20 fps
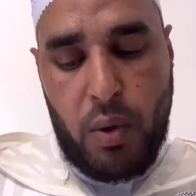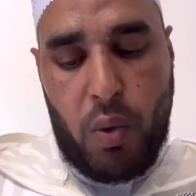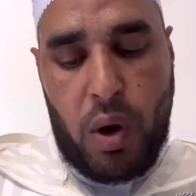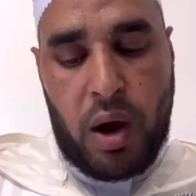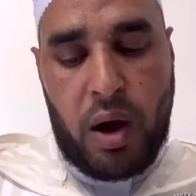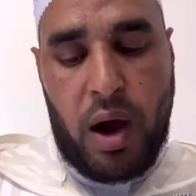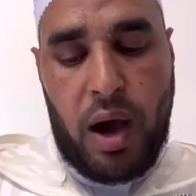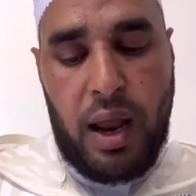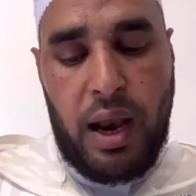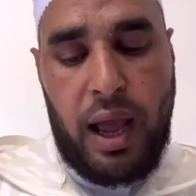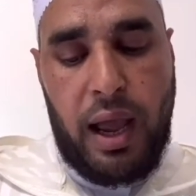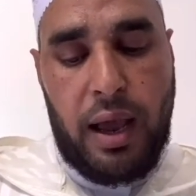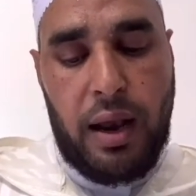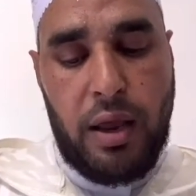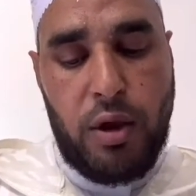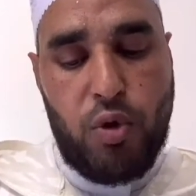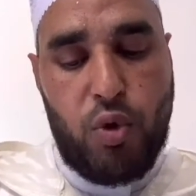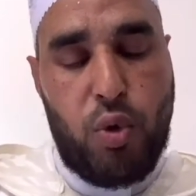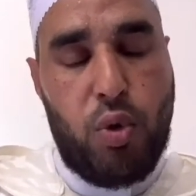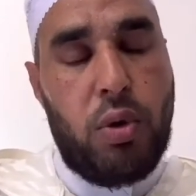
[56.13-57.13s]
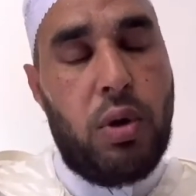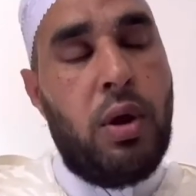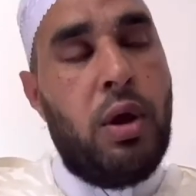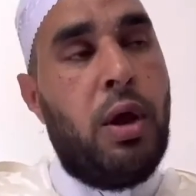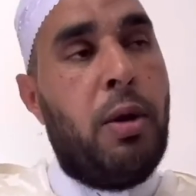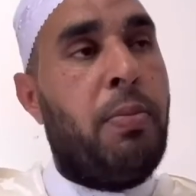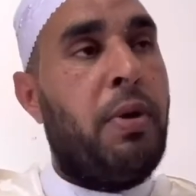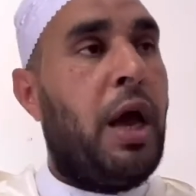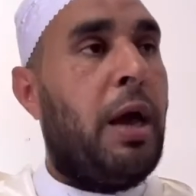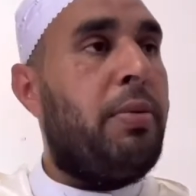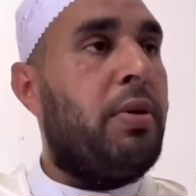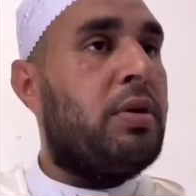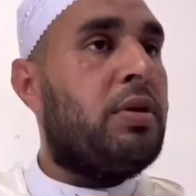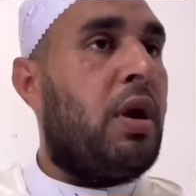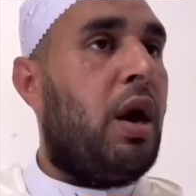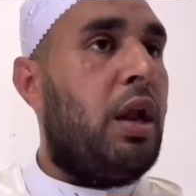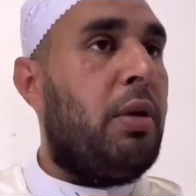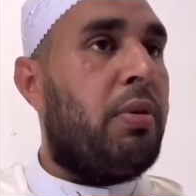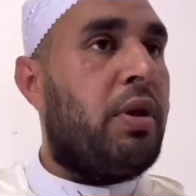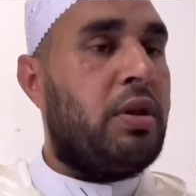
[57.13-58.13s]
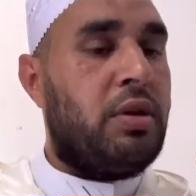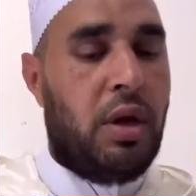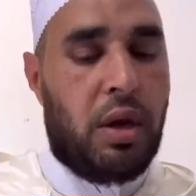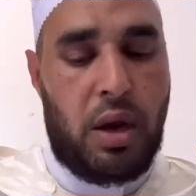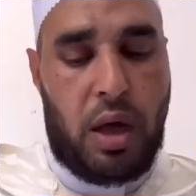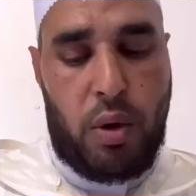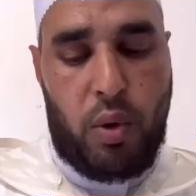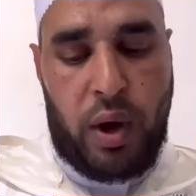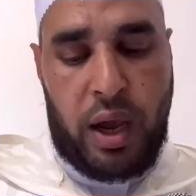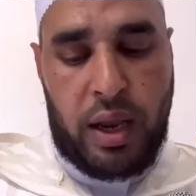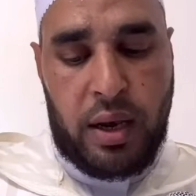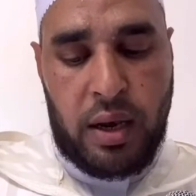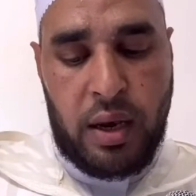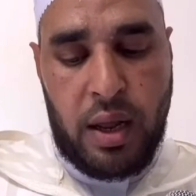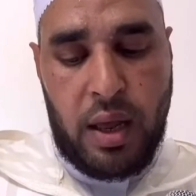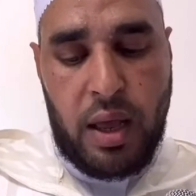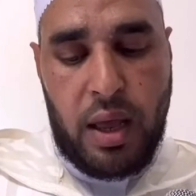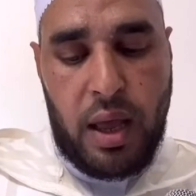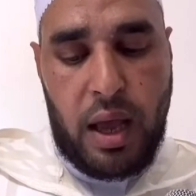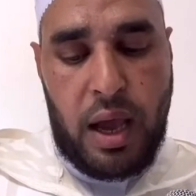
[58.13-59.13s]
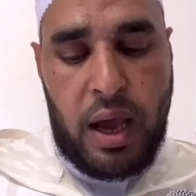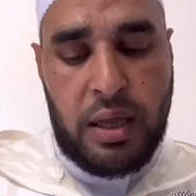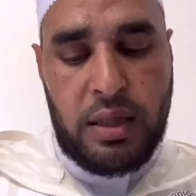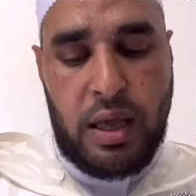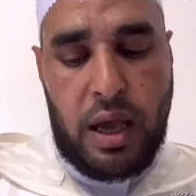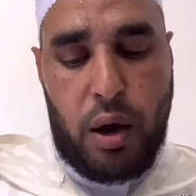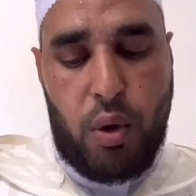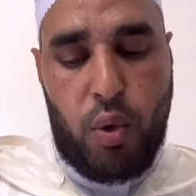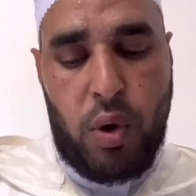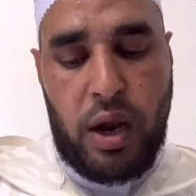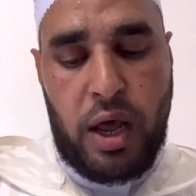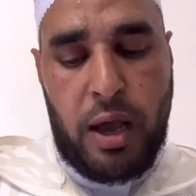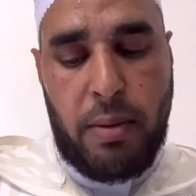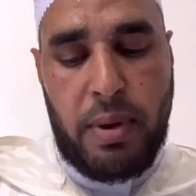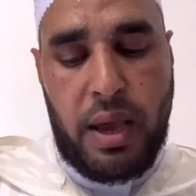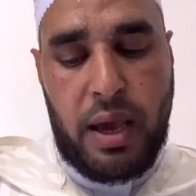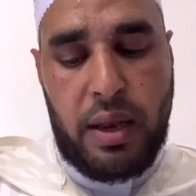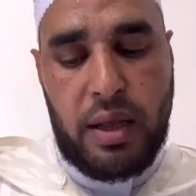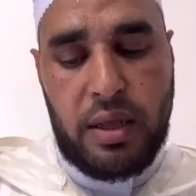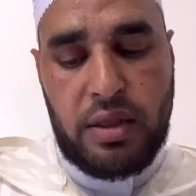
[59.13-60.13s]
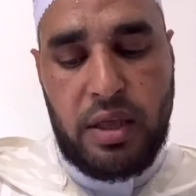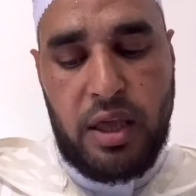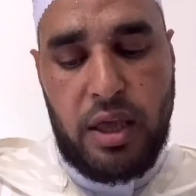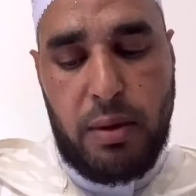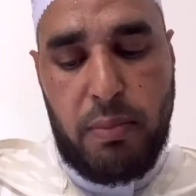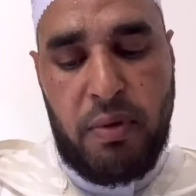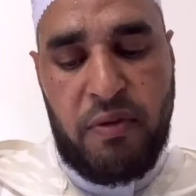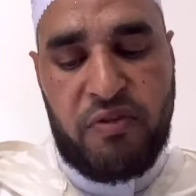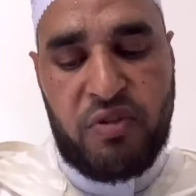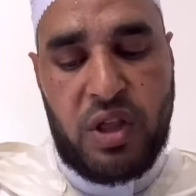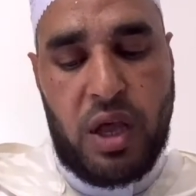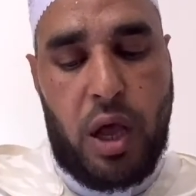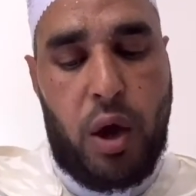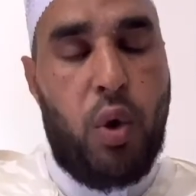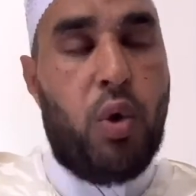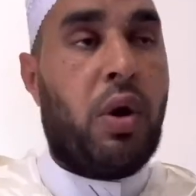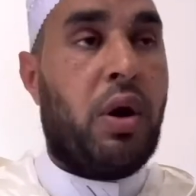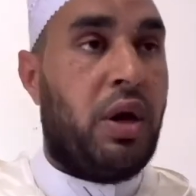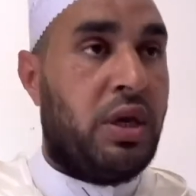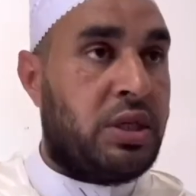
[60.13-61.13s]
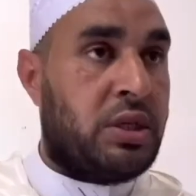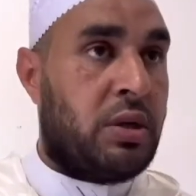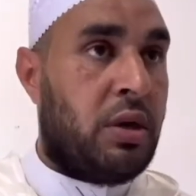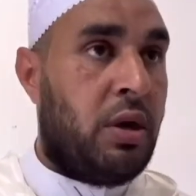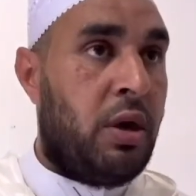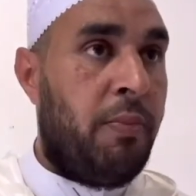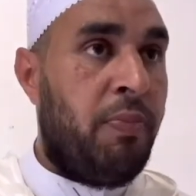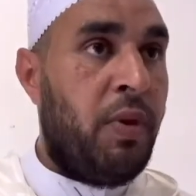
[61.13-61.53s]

وقال علي بن أبي طالب رضي الله عنه أداء الأمانة مفتاح الرزق